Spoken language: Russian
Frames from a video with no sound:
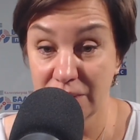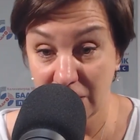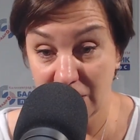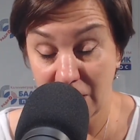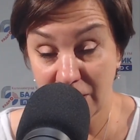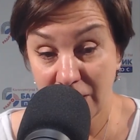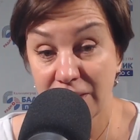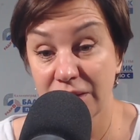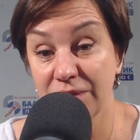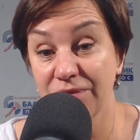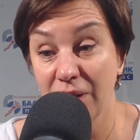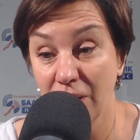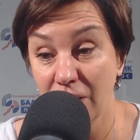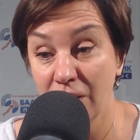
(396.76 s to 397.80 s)

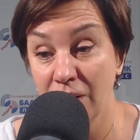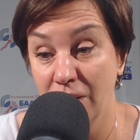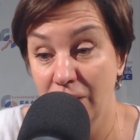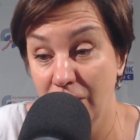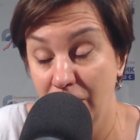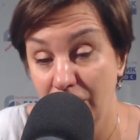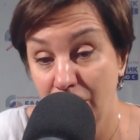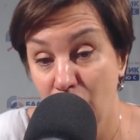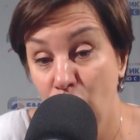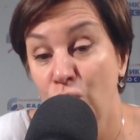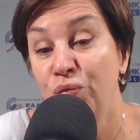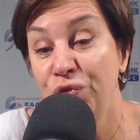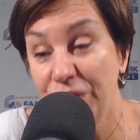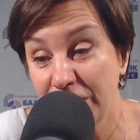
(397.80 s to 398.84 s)
Законодательство э, а,
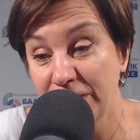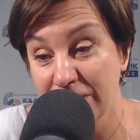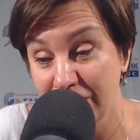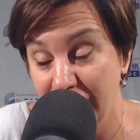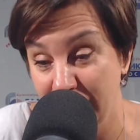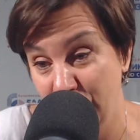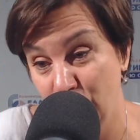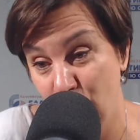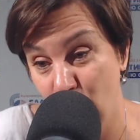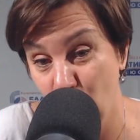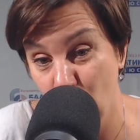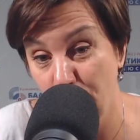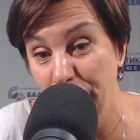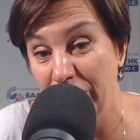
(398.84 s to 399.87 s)
увидело,
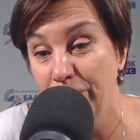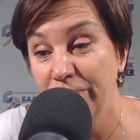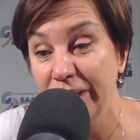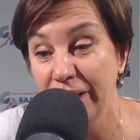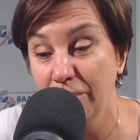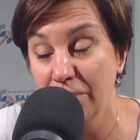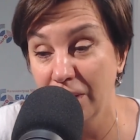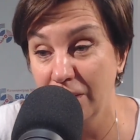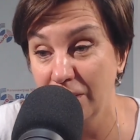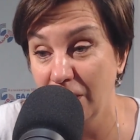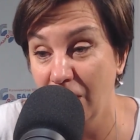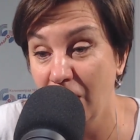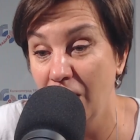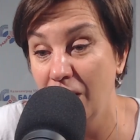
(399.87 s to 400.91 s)
что проблема
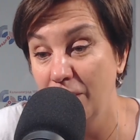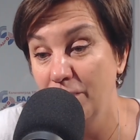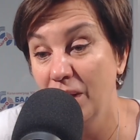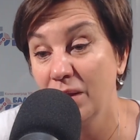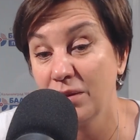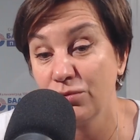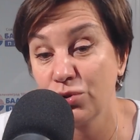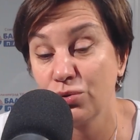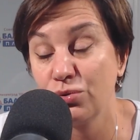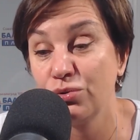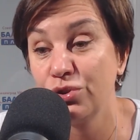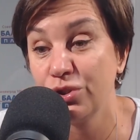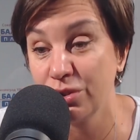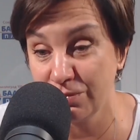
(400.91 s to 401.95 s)
такая, мало того, что
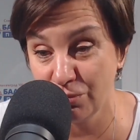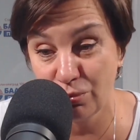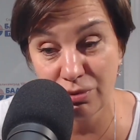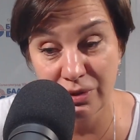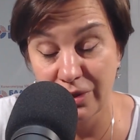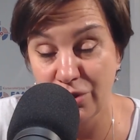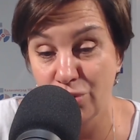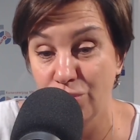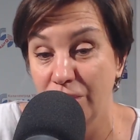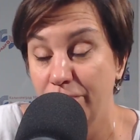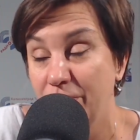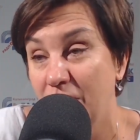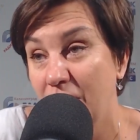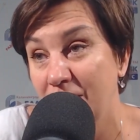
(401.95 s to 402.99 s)
существует, да еще
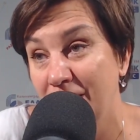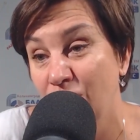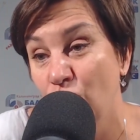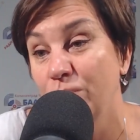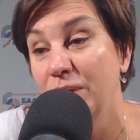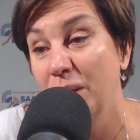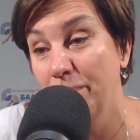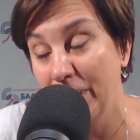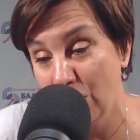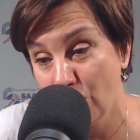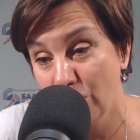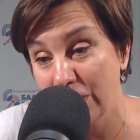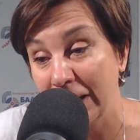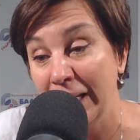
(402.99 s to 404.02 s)
набирает огромные
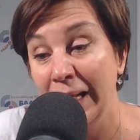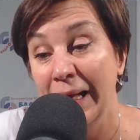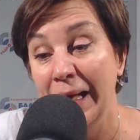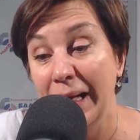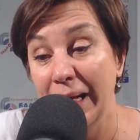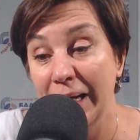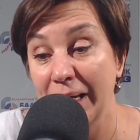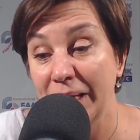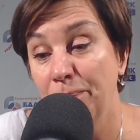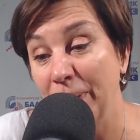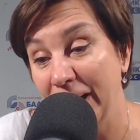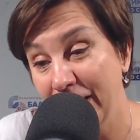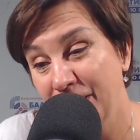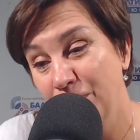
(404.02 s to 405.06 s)
обороты, э, и
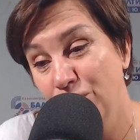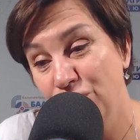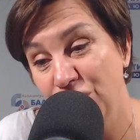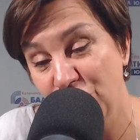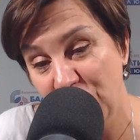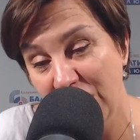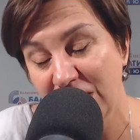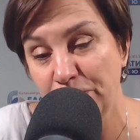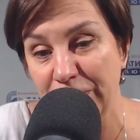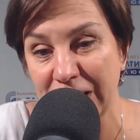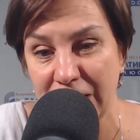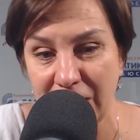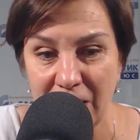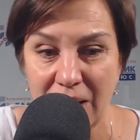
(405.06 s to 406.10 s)
поэтому сейчас
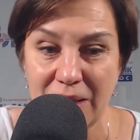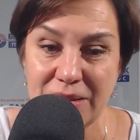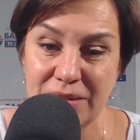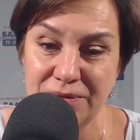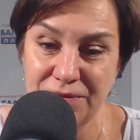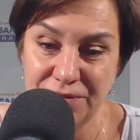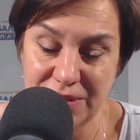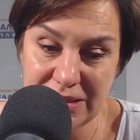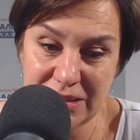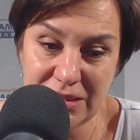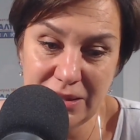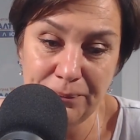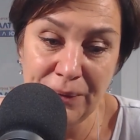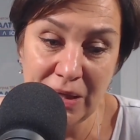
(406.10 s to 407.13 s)
предлагается
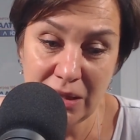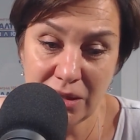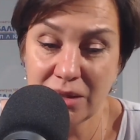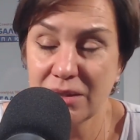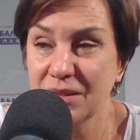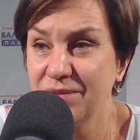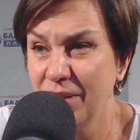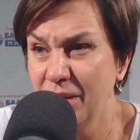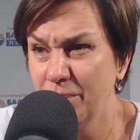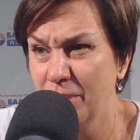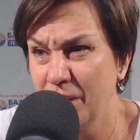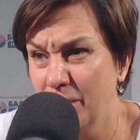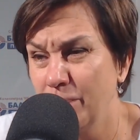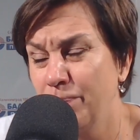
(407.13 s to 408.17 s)
ввести так
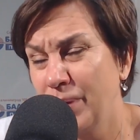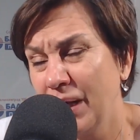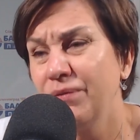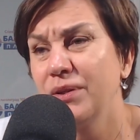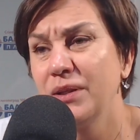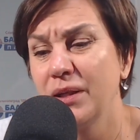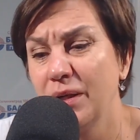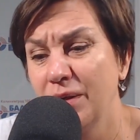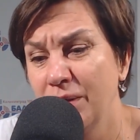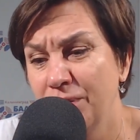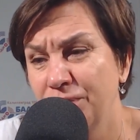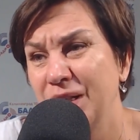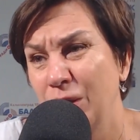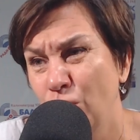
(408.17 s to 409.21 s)
называемое правило а,
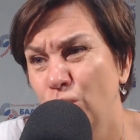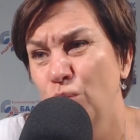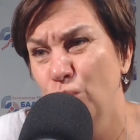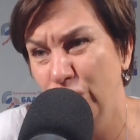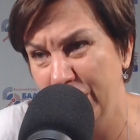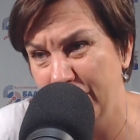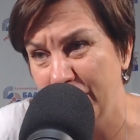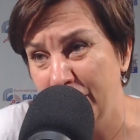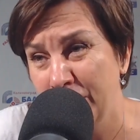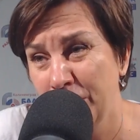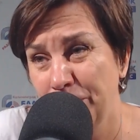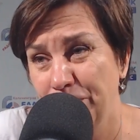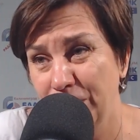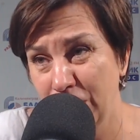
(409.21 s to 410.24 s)
второй руки
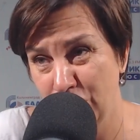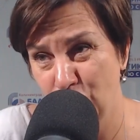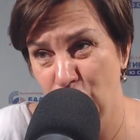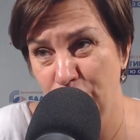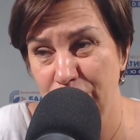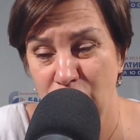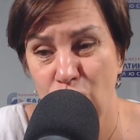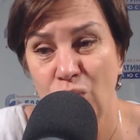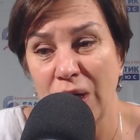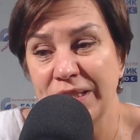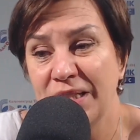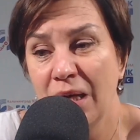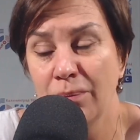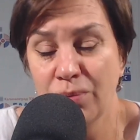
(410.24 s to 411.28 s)
э, чтобы, ну,
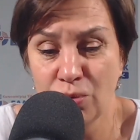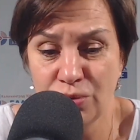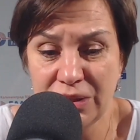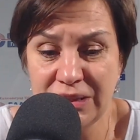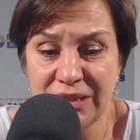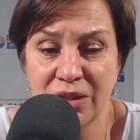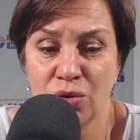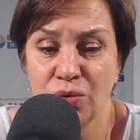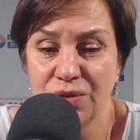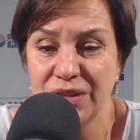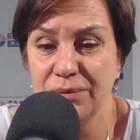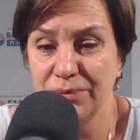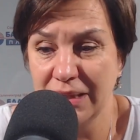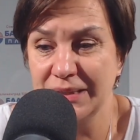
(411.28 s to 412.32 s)
хотя бы у детей до
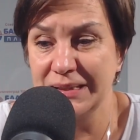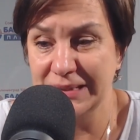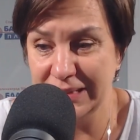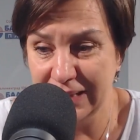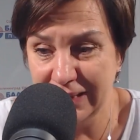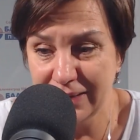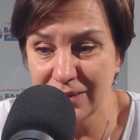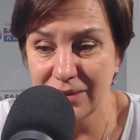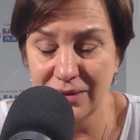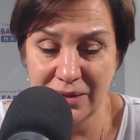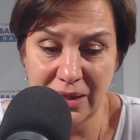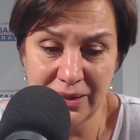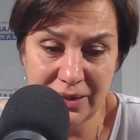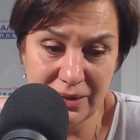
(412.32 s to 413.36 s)
18
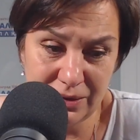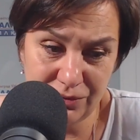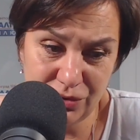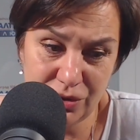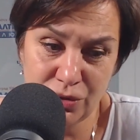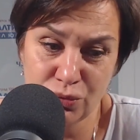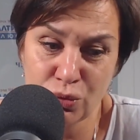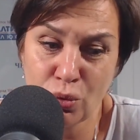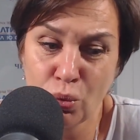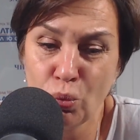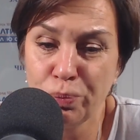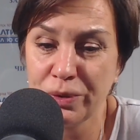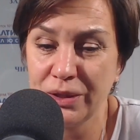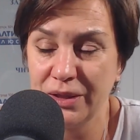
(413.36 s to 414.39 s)
лет какие-то вот эти вот
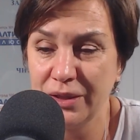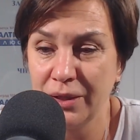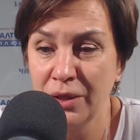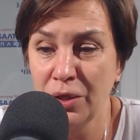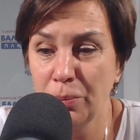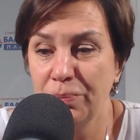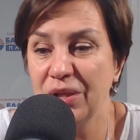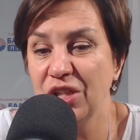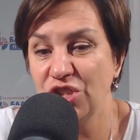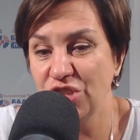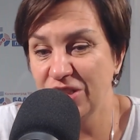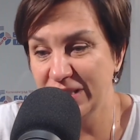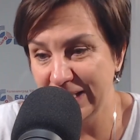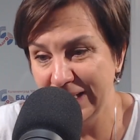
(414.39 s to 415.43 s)
крупные
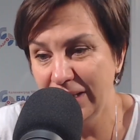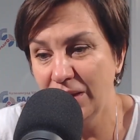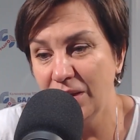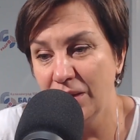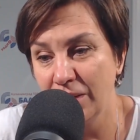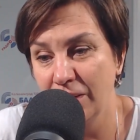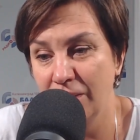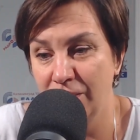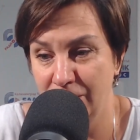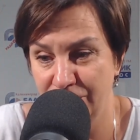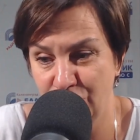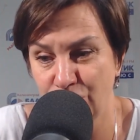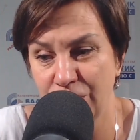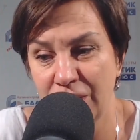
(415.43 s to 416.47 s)
перечисления а,
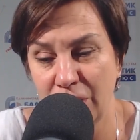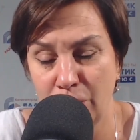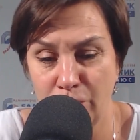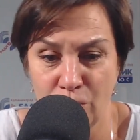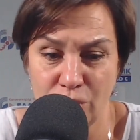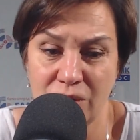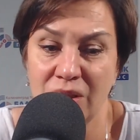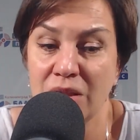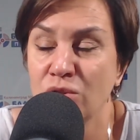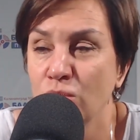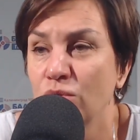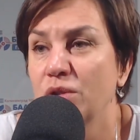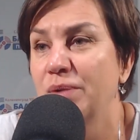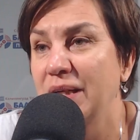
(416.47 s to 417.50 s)
все-таки под
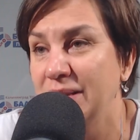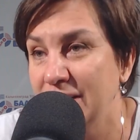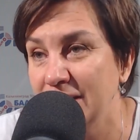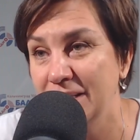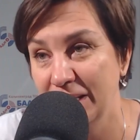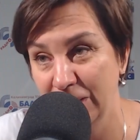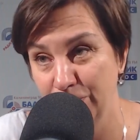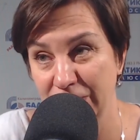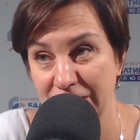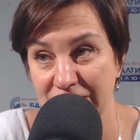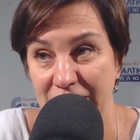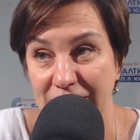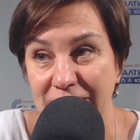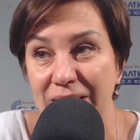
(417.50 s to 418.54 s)
надзором родителей
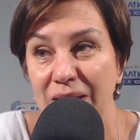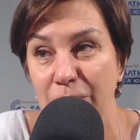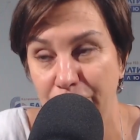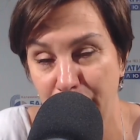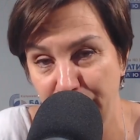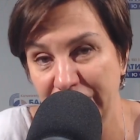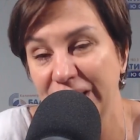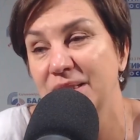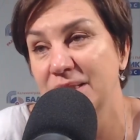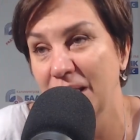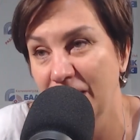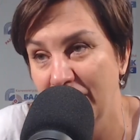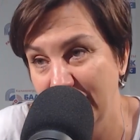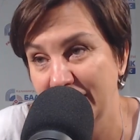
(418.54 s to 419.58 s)
происходили при их
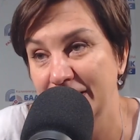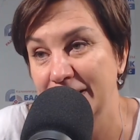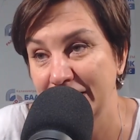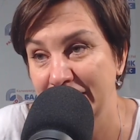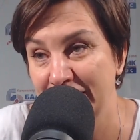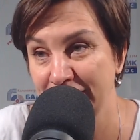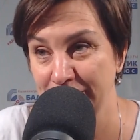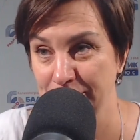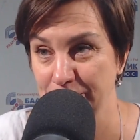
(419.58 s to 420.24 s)
согласии.